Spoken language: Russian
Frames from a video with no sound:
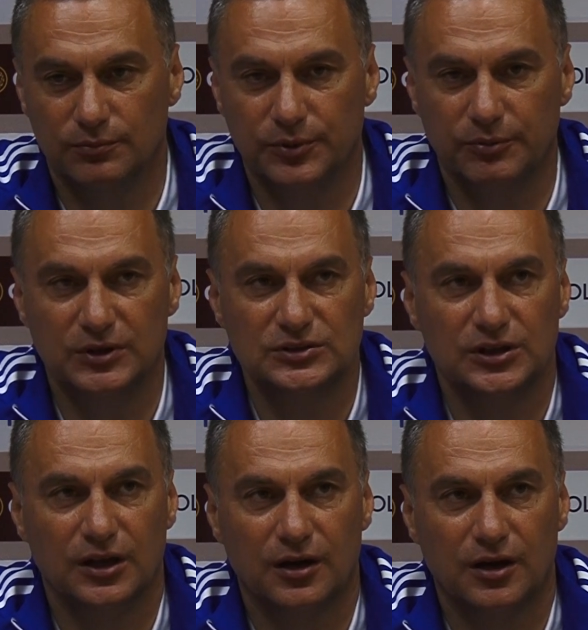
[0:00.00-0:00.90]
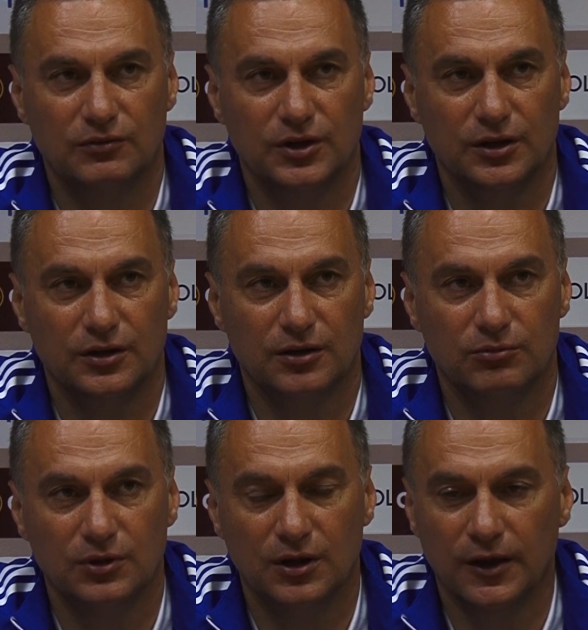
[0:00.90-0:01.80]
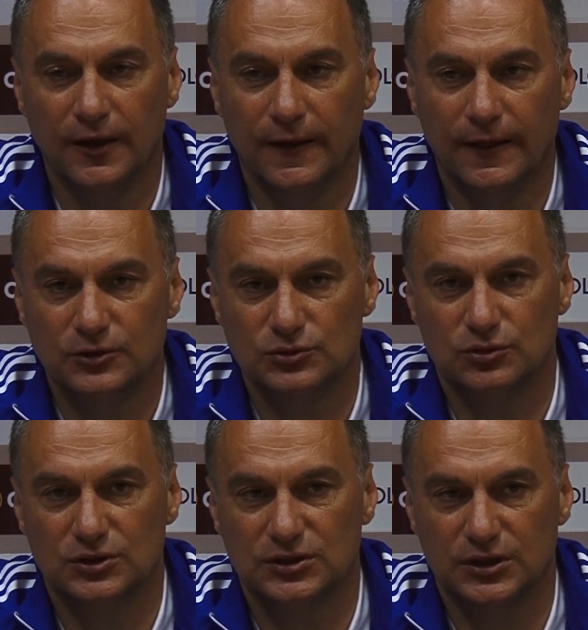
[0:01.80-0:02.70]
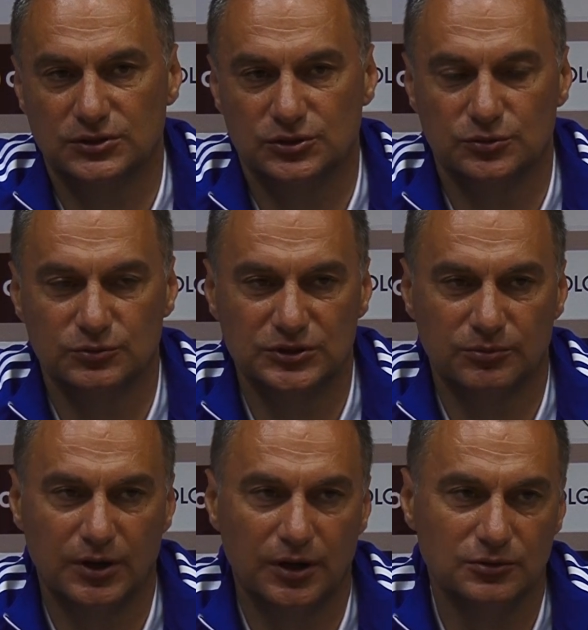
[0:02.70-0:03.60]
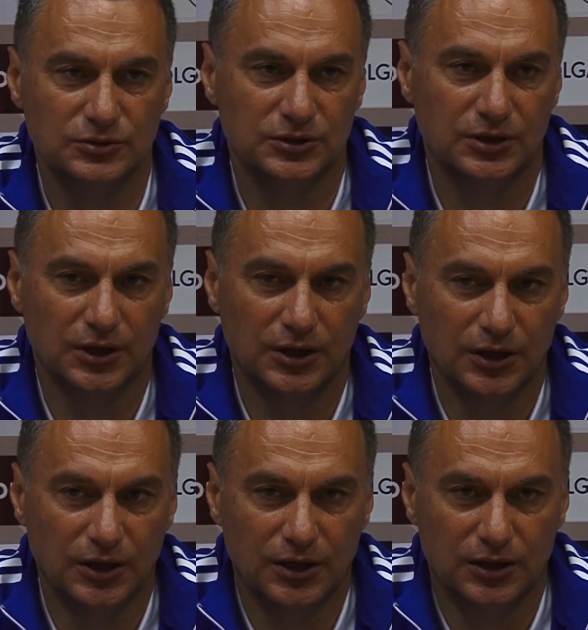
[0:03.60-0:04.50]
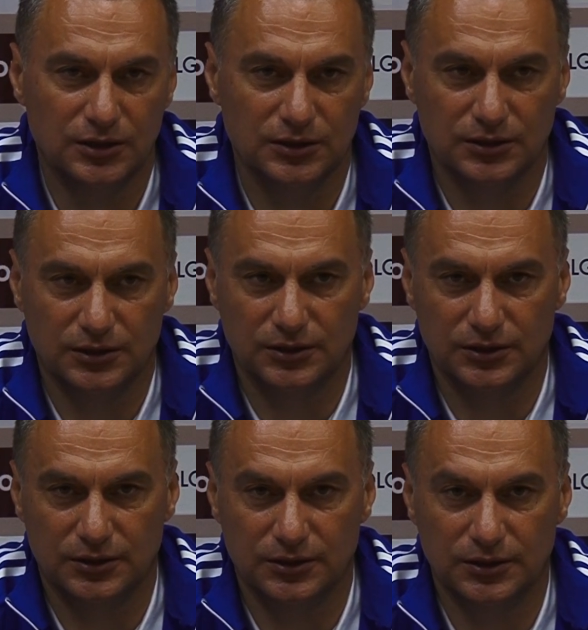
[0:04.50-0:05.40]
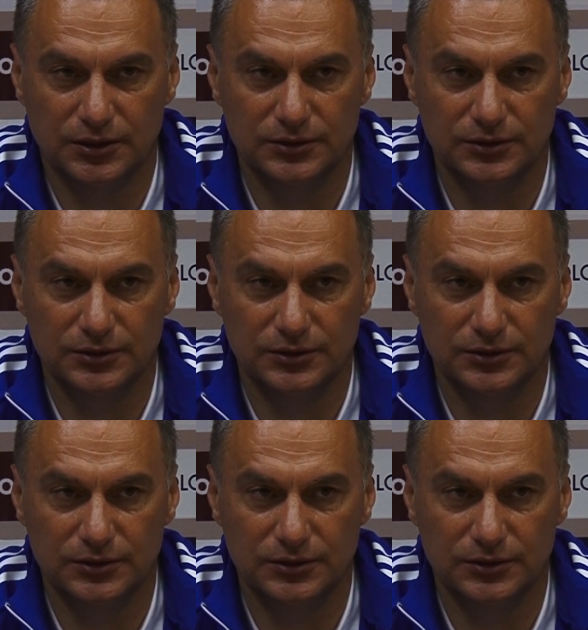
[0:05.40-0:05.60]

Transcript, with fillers: приблизительно равная игра была. Что касается, что мы забрали у них, э,